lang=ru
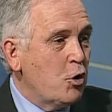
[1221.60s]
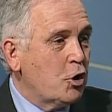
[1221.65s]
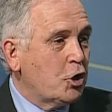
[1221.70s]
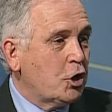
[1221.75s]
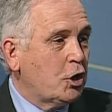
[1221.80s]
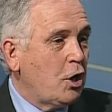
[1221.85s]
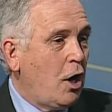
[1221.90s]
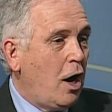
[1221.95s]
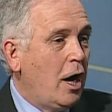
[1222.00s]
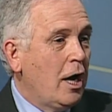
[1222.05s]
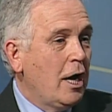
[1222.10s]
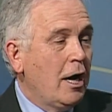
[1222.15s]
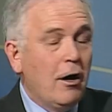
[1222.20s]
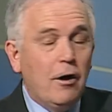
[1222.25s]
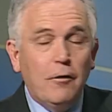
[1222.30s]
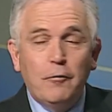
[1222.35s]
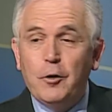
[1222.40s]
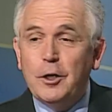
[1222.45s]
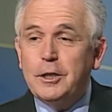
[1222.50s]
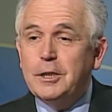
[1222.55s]
что
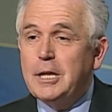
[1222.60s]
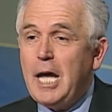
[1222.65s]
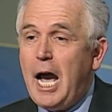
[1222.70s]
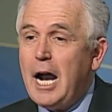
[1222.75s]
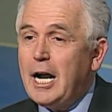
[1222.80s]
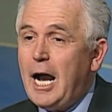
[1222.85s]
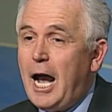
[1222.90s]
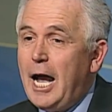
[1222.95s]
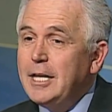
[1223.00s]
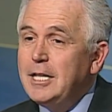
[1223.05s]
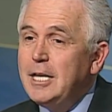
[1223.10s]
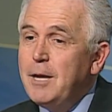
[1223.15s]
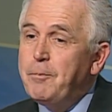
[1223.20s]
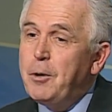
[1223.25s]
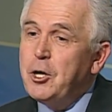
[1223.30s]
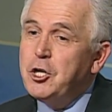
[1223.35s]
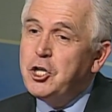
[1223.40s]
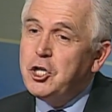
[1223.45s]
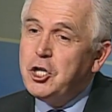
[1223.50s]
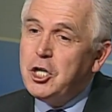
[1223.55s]
вот так они
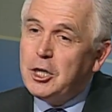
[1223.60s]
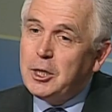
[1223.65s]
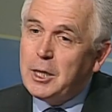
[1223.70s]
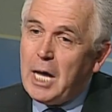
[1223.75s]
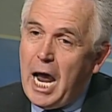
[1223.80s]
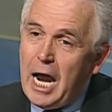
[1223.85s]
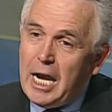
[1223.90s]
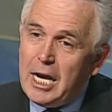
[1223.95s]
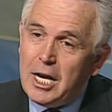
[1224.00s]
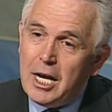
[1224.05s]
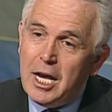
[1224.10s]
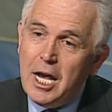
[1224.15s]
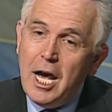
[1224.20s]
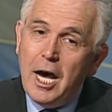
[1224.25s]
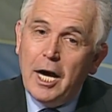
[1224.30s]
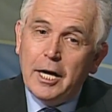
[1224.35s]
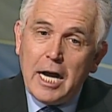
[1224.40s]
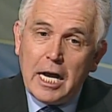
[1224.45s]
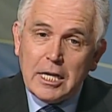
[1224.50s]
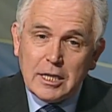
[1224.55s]
посчитали,
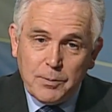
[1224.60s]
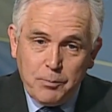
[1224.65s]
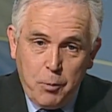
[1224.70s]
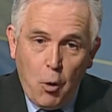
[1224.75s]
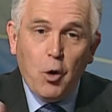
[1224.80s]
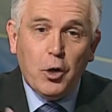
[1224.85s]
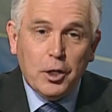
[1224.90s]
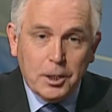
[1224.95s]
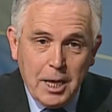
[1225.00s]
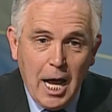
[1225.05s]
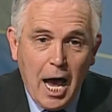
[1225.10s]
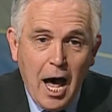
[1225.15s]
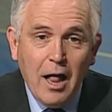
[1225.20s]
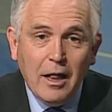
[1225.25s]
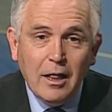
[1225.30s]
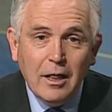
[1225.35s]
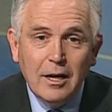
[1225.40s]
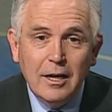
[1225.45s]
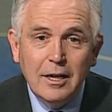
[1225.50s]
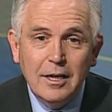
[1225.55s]
раз Бог
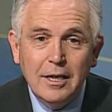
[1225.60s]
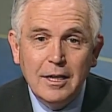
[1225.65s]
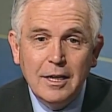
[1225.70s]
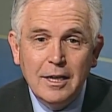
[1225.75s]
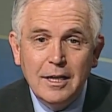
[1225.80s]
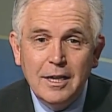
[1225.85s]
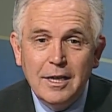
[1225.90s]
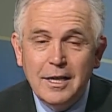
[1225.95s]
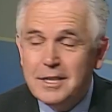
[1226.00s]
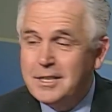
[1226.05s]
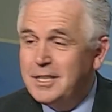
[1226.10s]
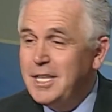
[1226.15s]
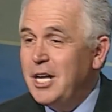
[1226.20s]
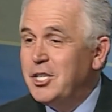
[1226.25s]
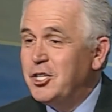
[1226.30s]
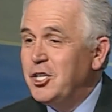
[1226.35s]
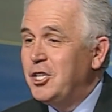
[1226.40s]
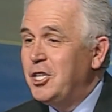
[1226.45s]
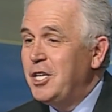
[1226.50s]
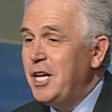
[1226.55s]
дал,
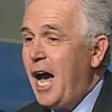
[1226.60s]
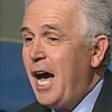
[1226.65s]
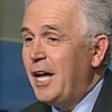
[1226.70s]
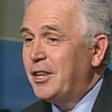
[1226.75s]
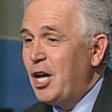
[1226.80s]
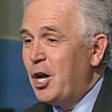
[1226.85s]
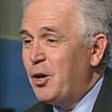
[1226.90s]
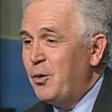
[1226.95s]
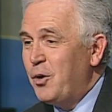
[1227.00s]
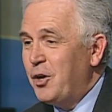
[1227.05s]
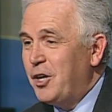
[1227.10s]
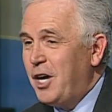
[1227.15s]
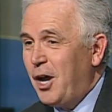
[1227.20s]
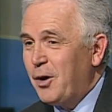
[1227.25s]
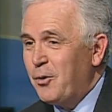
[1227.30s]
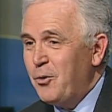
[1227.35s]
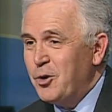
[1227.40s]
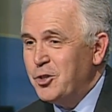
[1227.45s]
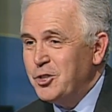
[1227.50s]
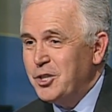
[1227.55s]
значит, я такой
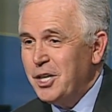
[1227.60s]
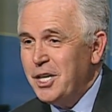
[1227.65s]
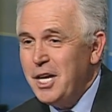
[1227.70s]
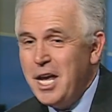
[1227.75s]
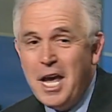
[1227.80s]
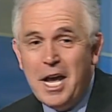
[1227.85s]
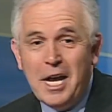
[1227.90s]
хороший.